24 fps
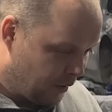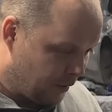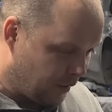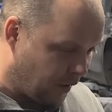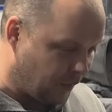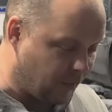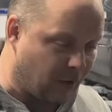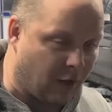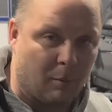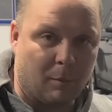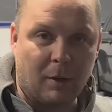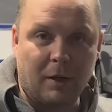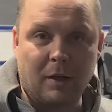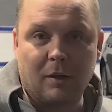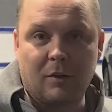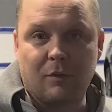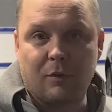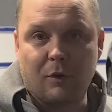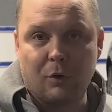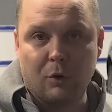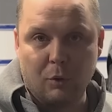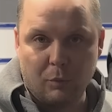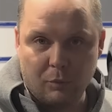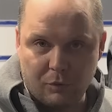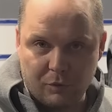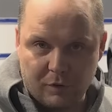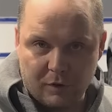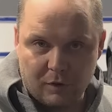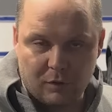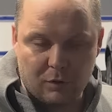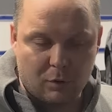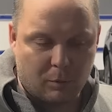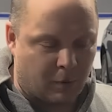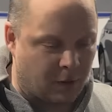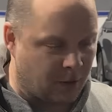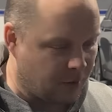das einmal jetzt
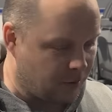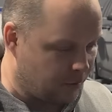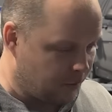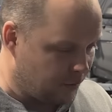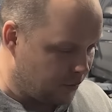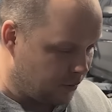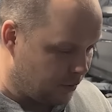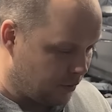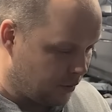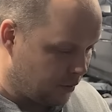vernünftig zu machen,